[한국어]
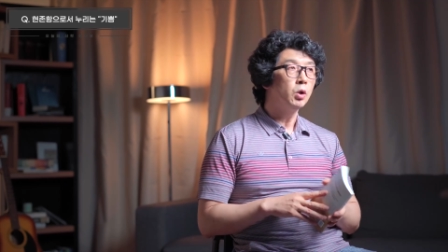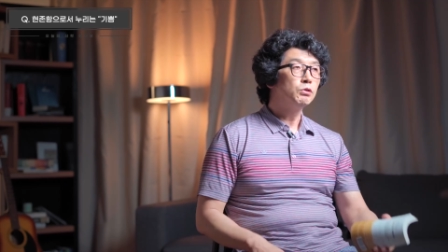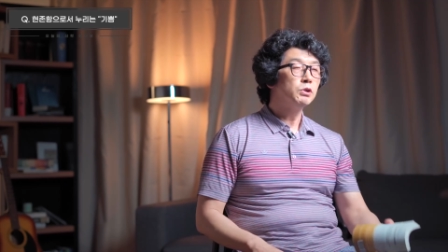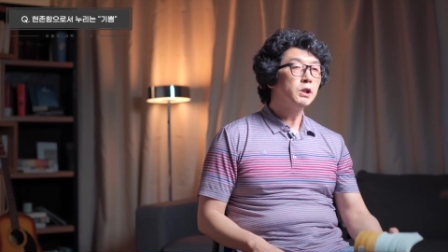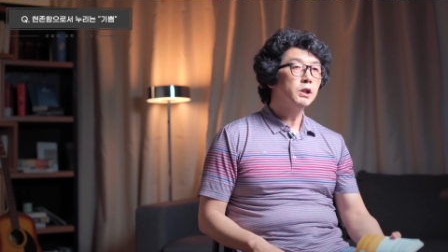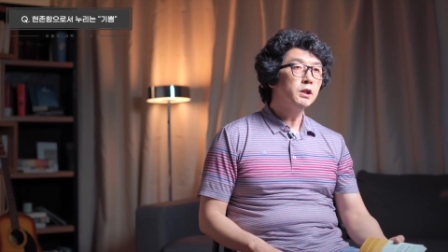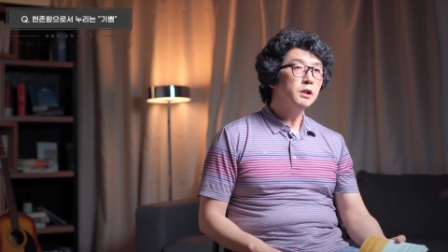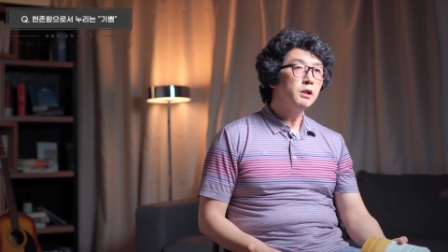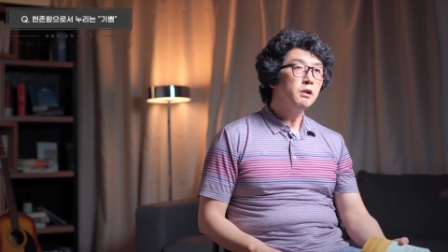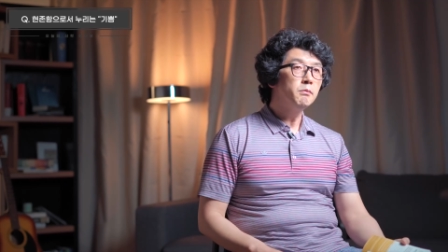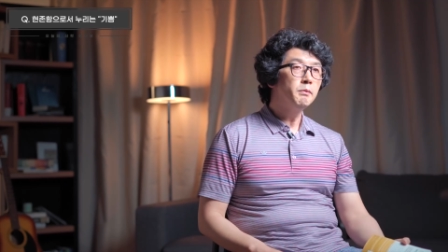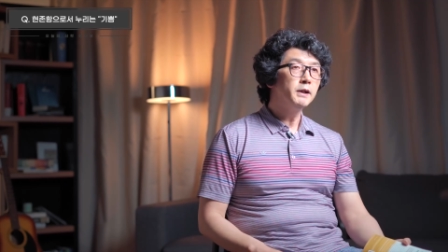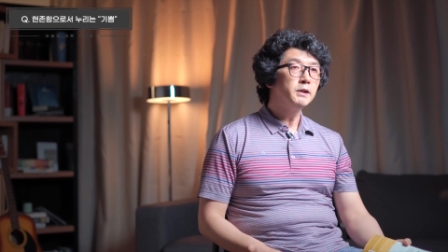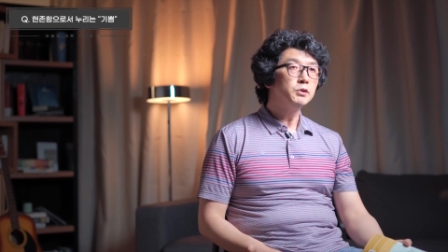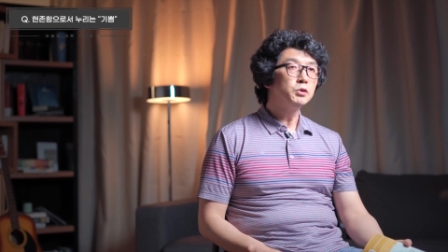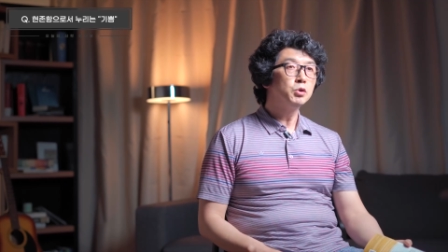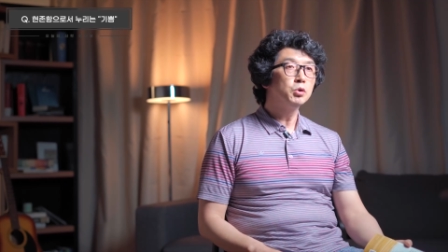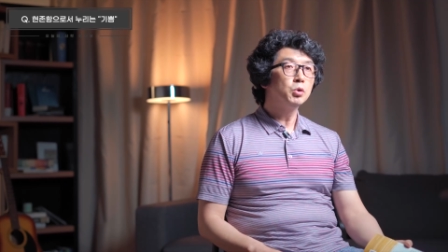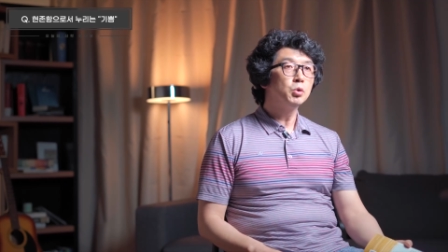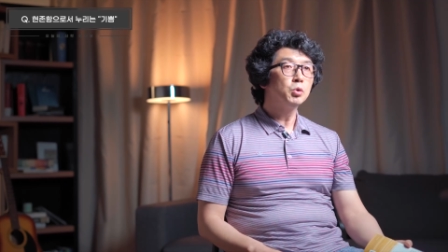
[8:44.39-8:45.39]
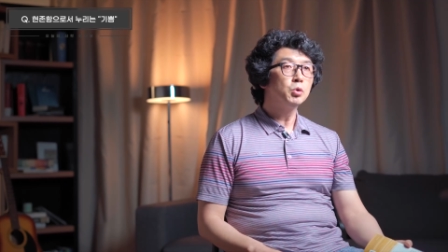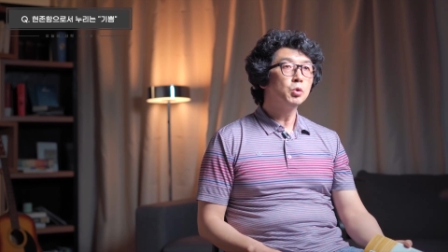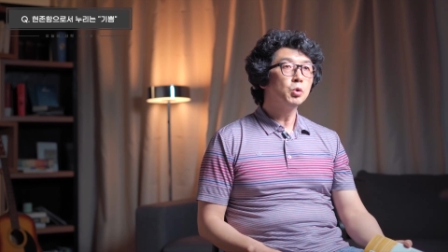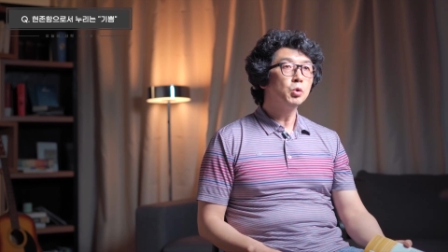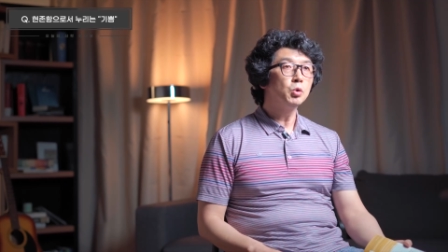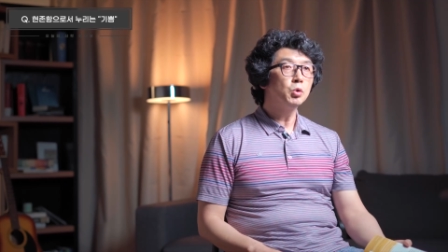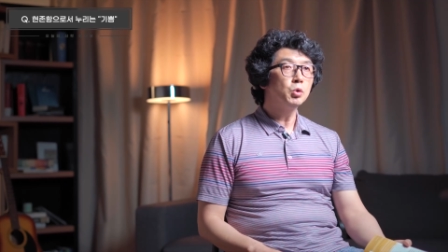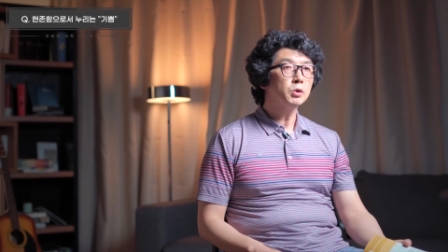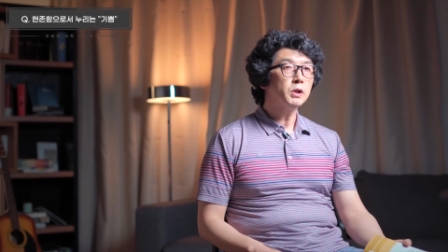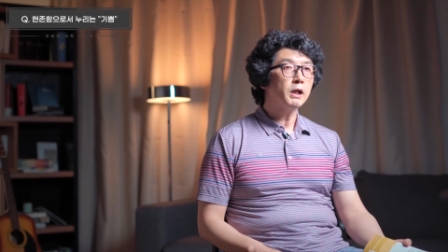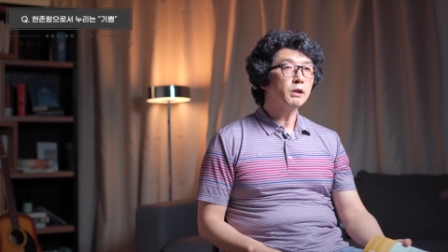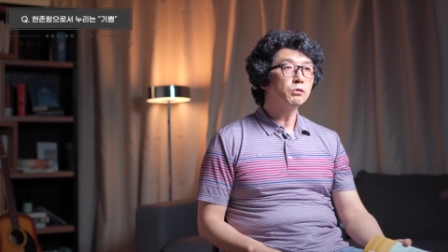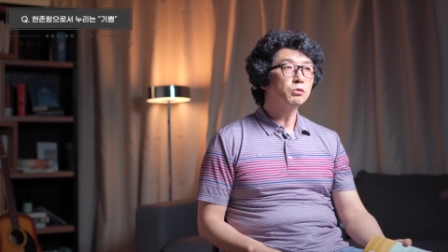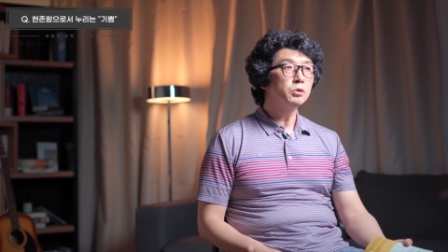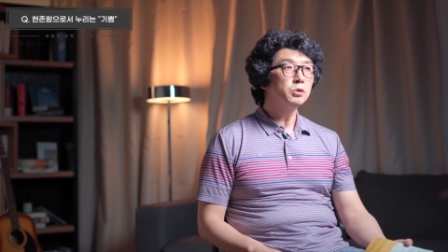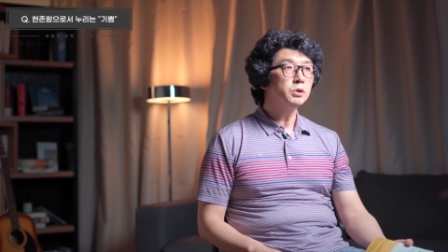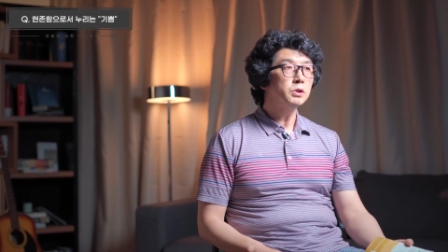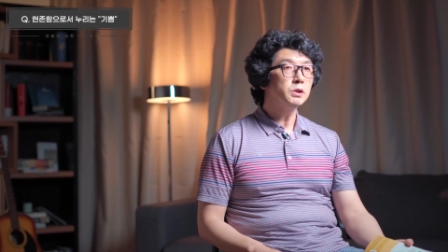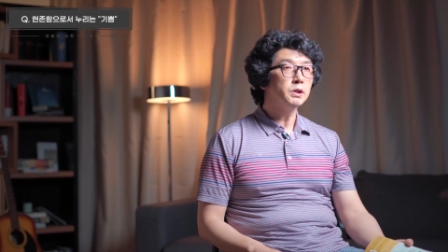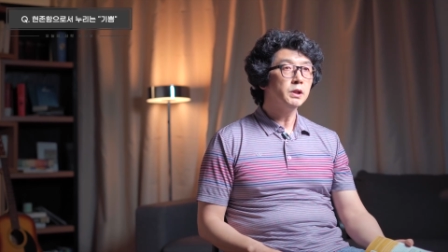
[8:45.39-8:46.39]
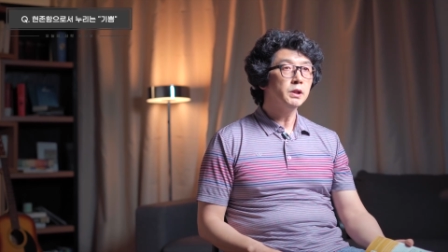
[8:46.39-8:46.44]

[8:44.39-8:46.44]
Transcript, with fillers: 우리가 일반적으로 다루는